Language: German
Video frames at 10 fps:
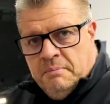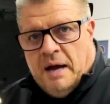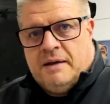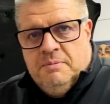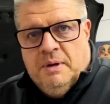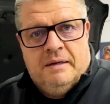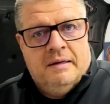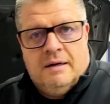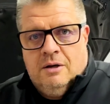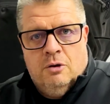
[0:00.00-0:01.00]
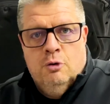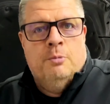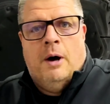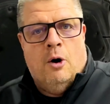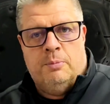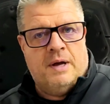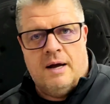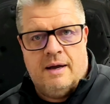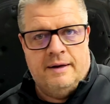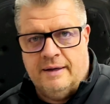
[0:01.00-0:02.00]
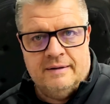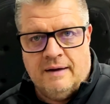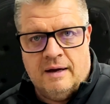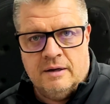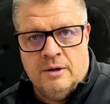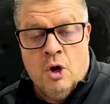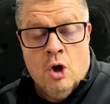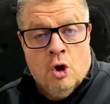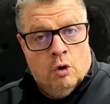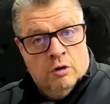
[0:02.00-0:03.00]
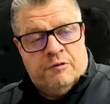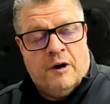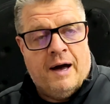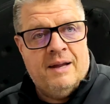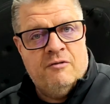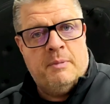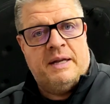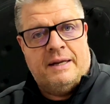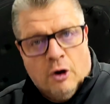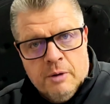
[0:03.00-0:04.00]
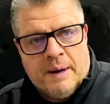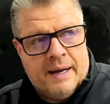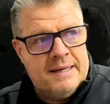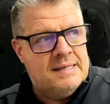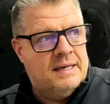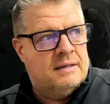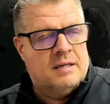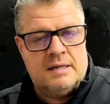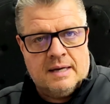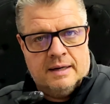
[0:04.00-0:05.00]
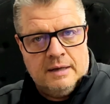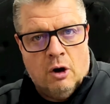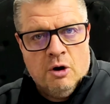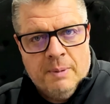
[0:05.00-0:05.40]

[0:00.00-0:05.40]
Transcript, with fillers: mache ich mir hier überhaupt gar keine Gedanken. Und vor allem, wenn man den Neupreis sieht, das kann ich auch